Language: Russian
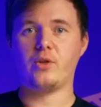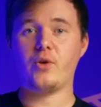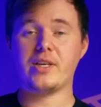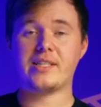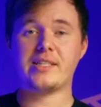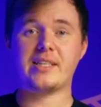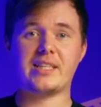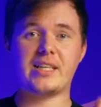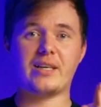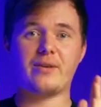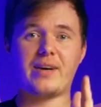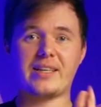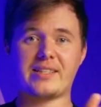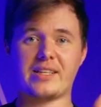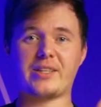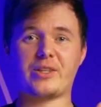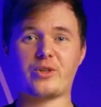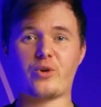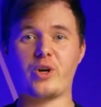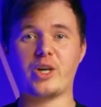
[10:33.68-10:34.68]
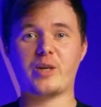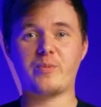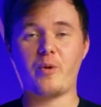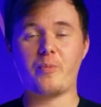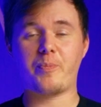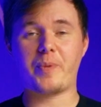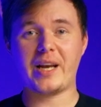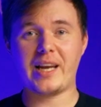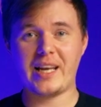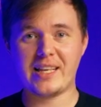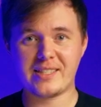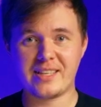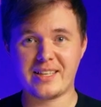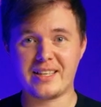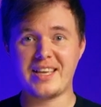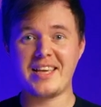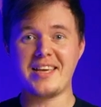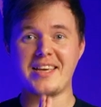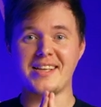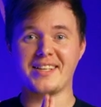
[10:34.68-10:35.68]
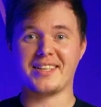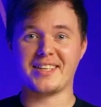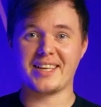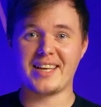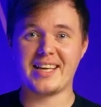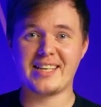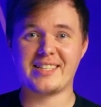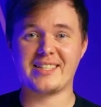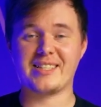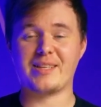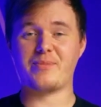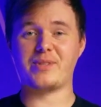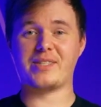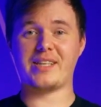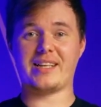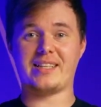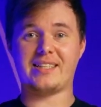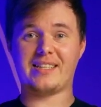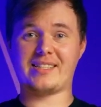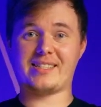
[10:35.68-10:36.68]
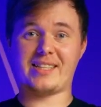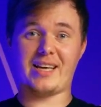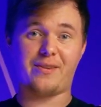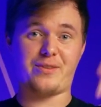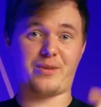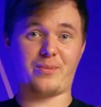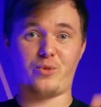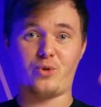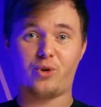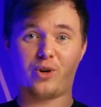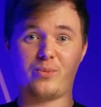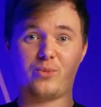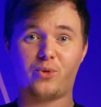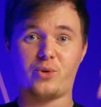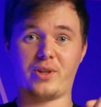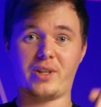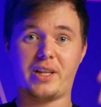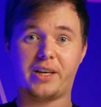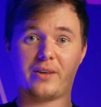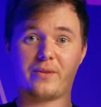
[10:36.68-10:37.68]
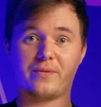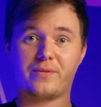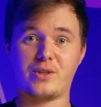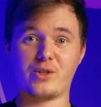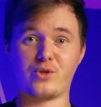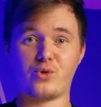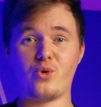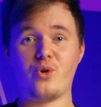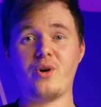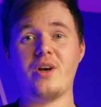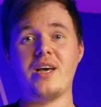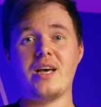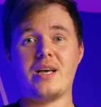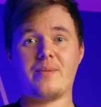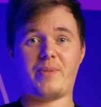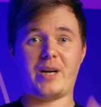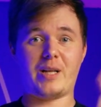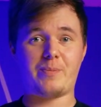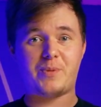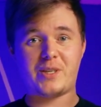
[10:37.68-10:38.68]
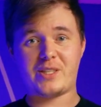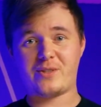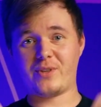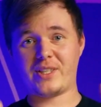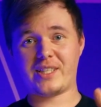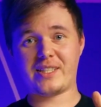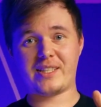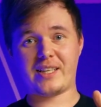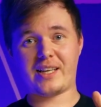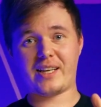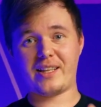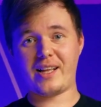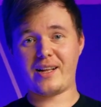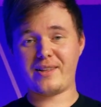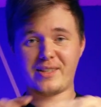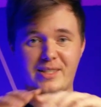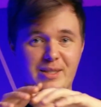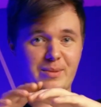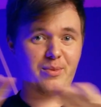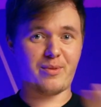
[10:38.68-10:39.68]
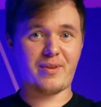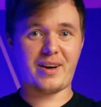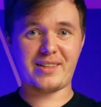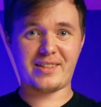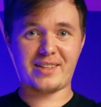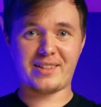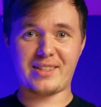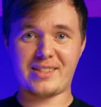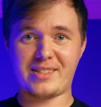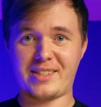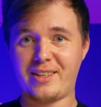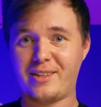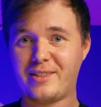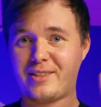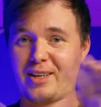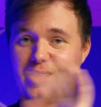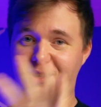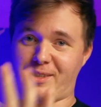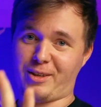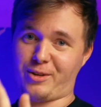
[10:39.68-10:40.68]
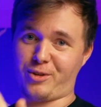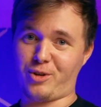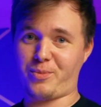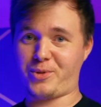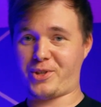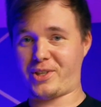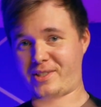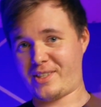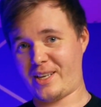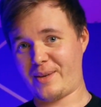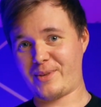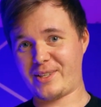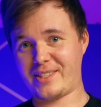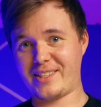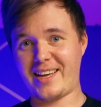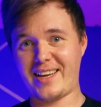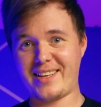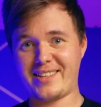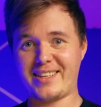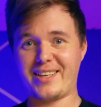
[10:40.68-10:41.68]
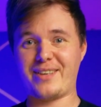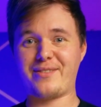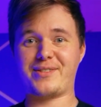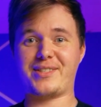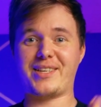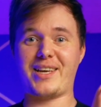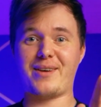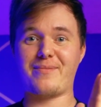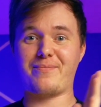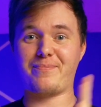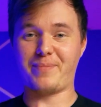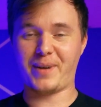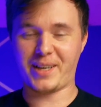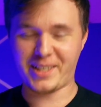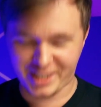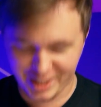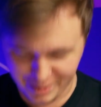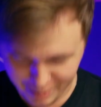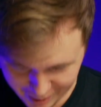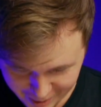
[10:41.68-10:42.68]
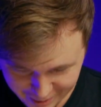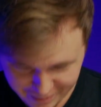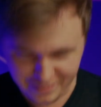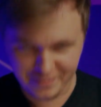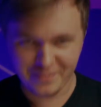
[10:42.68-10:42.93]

Но ну, а если для вас этот ролик был полезен и интересен, обязательно ставьте много-много лайков внизу. Подписывайтесь на канал, не забывайте это сделать. Красная кнопочка, сами знаете. Всем спасибо.